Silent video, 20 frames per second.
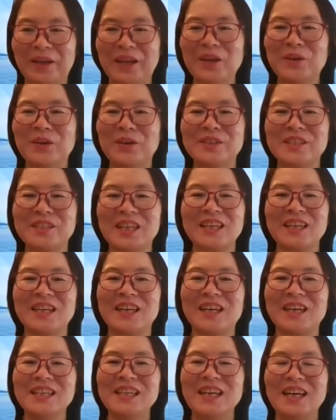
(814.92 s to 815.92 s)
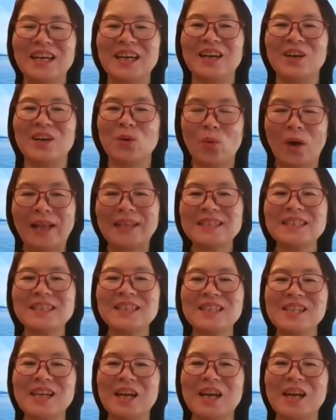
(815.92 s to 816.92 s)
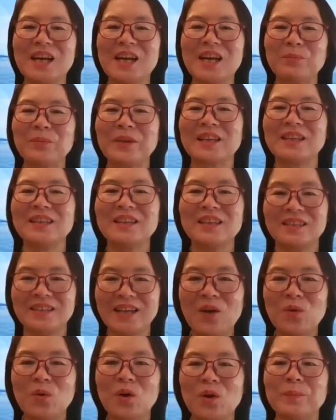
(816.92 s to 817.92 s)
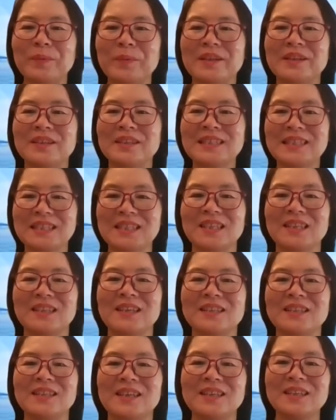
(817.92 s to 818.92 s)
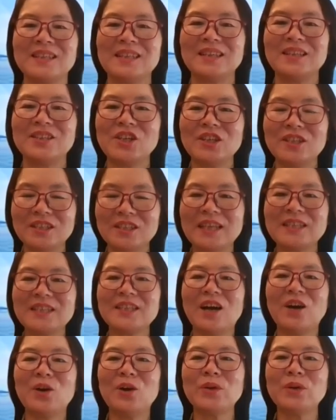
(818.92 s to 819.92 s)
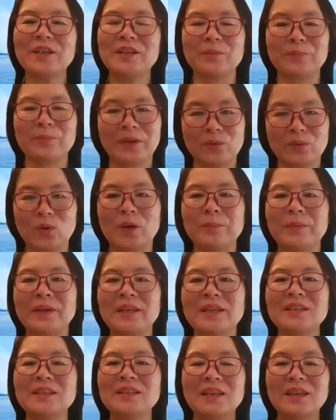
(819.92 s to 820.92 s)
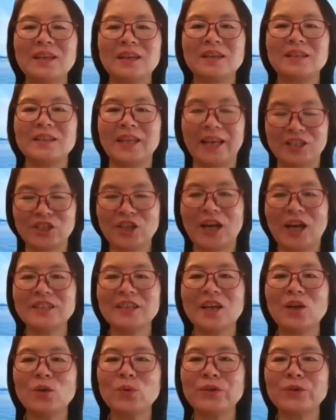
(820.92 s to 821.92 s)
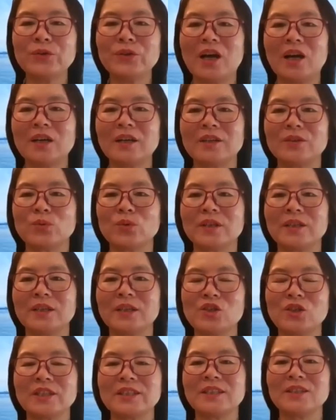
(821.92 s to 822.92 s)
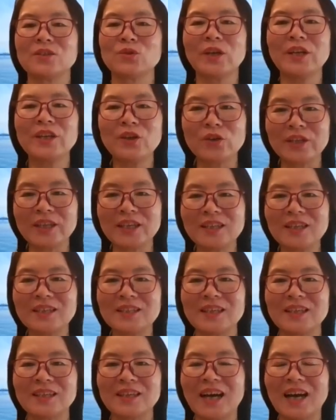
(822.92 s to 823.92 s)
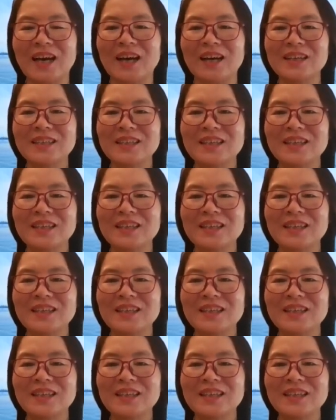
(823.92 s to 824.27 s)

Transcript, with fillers: 没有这个呃环境上面让我们喜乐的，甚至在教会里面，我们也常常会有很多的事情。有一个人哈，